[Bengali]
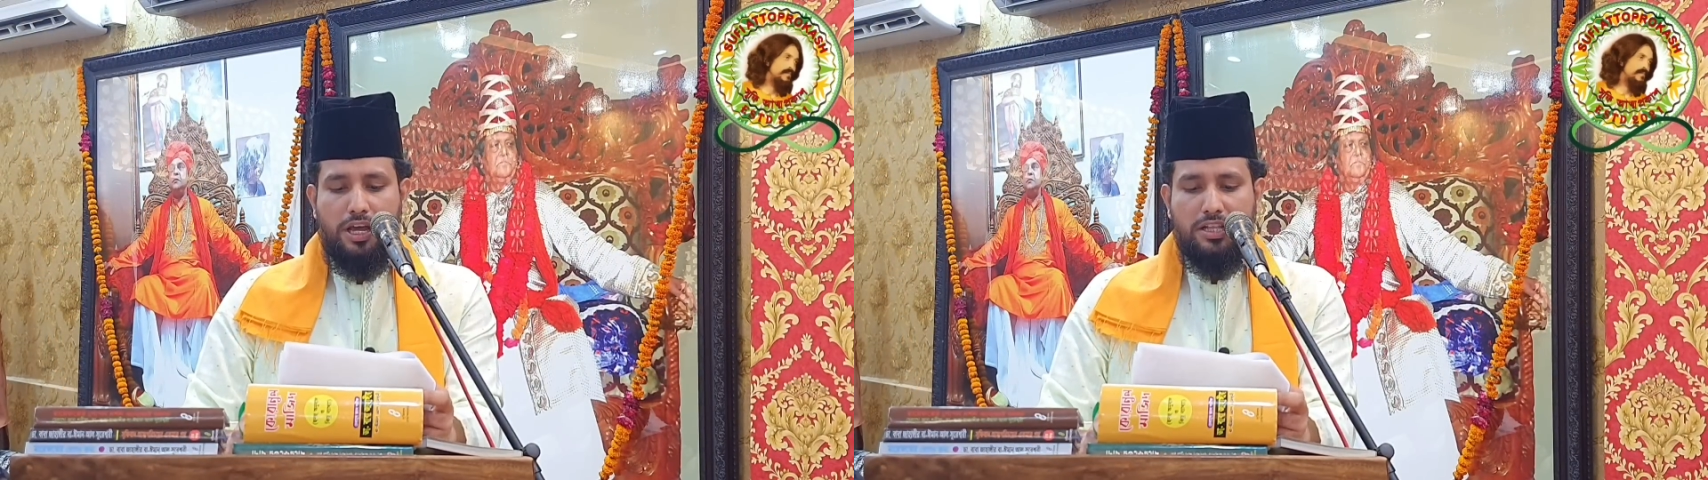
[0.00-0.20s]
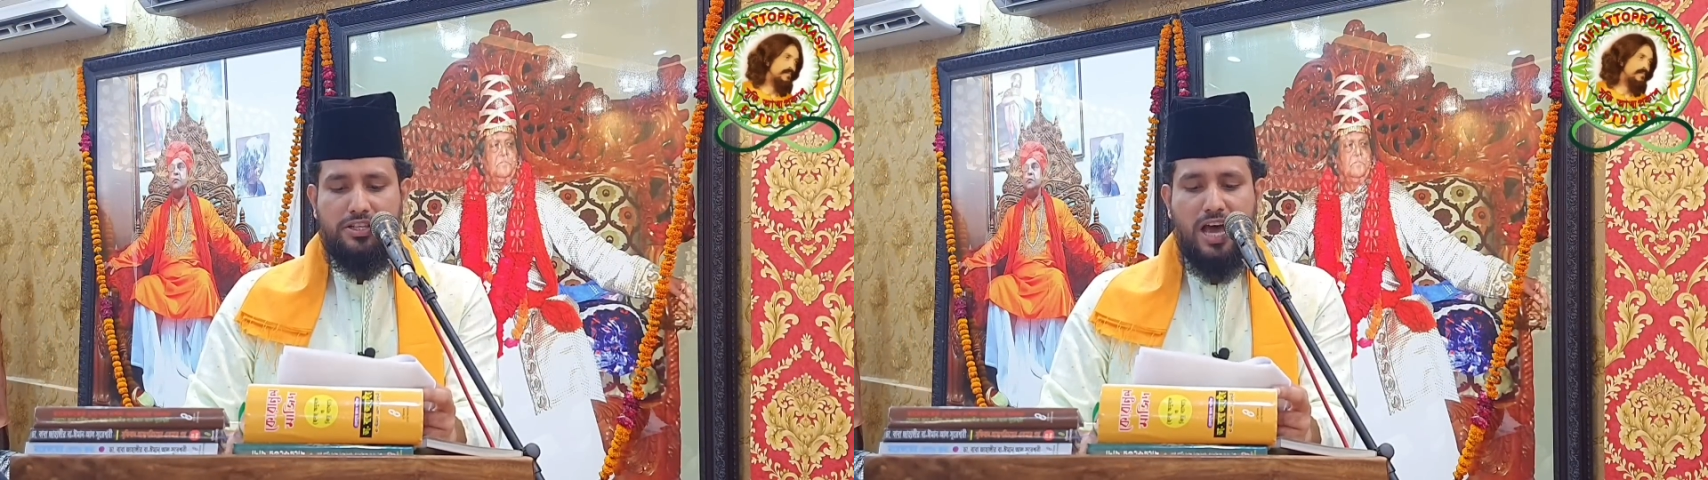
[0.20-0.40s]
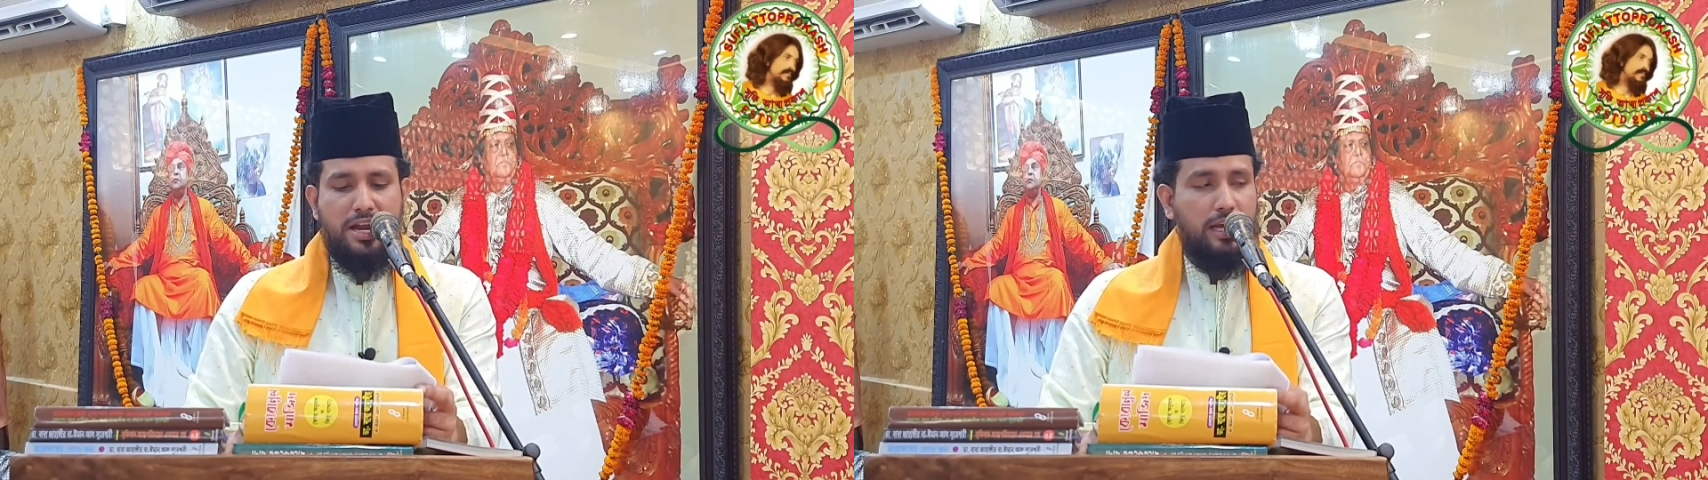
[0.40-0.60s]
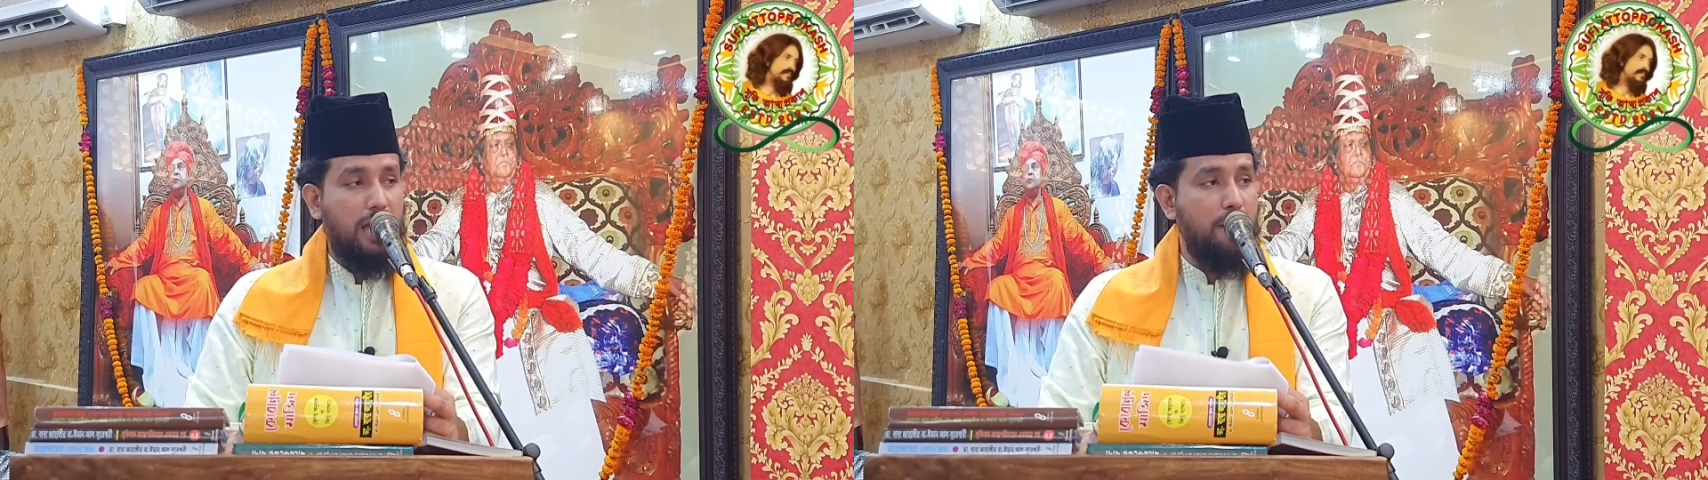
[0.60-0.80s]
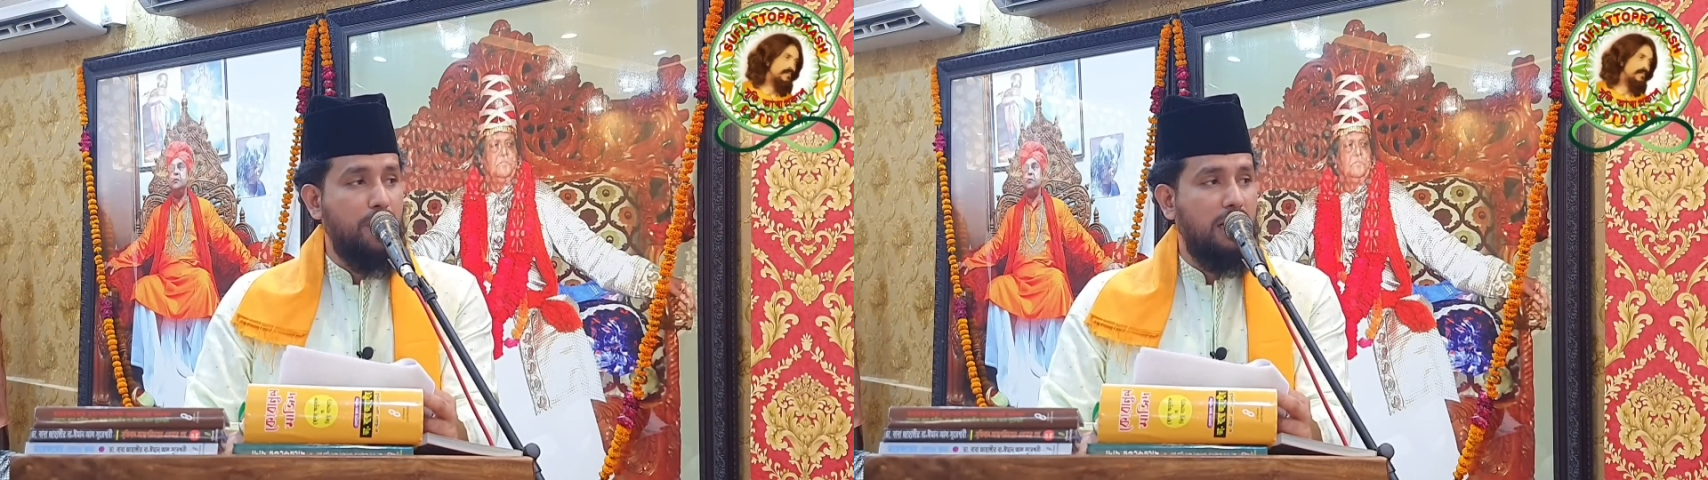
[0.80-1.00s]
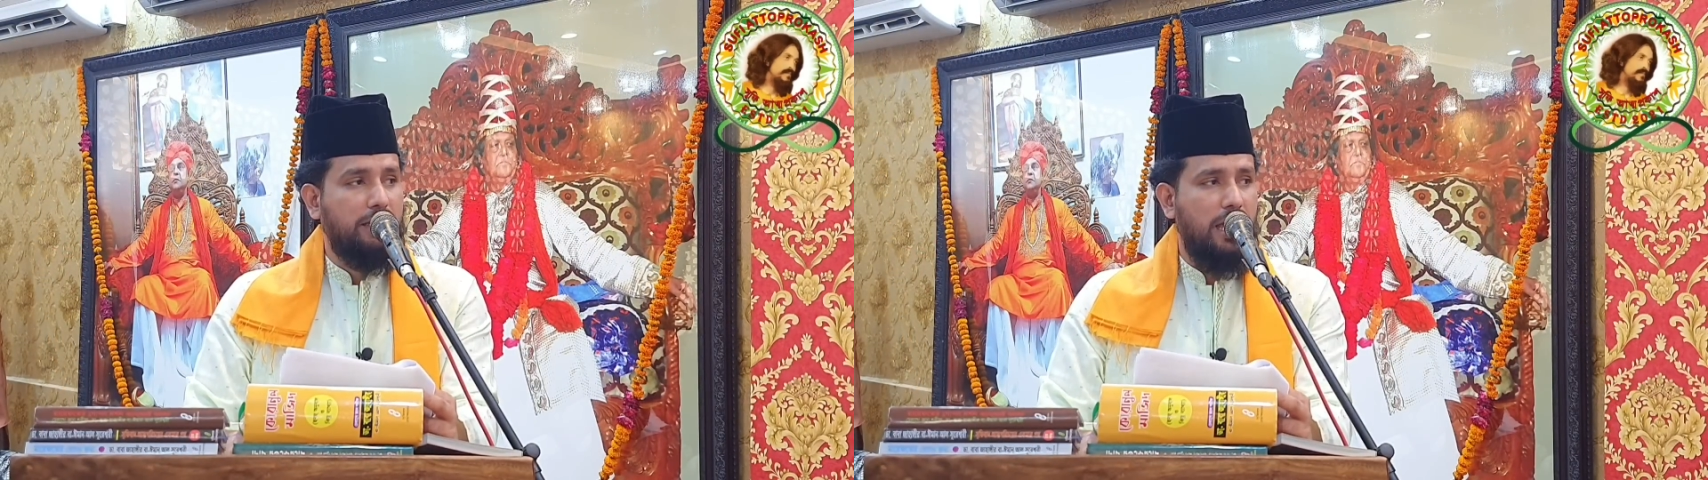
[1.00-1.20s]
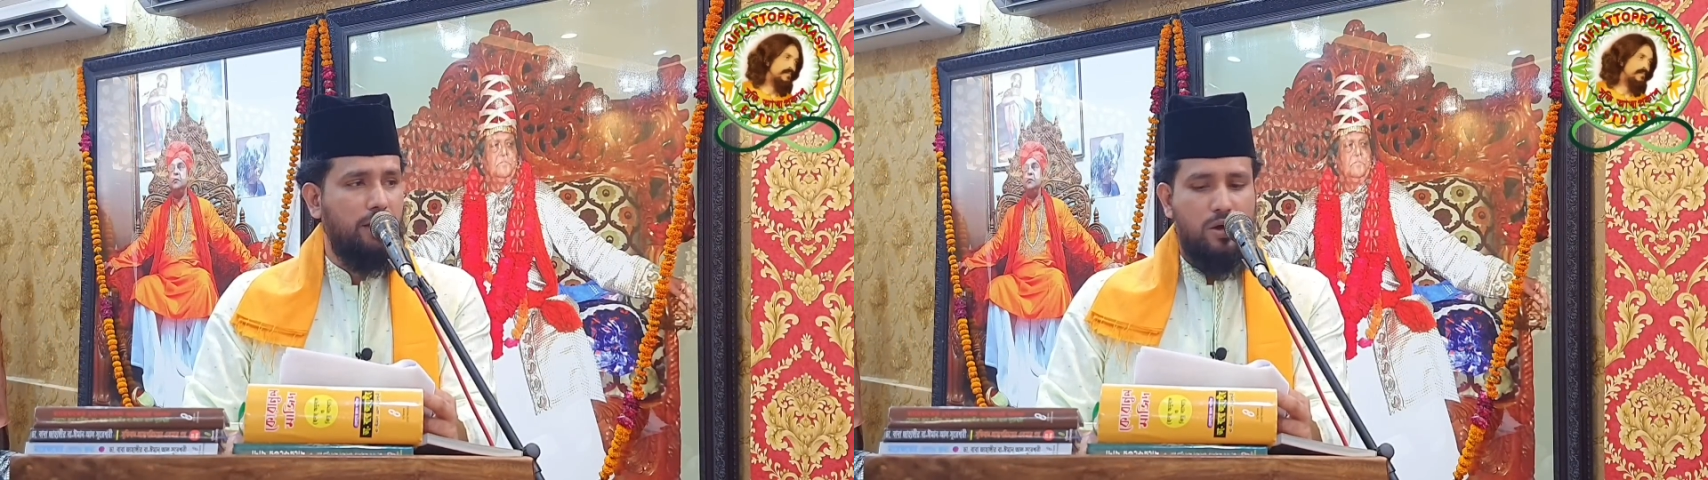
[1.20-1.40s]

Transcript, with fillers: ইনসানে কামেলকে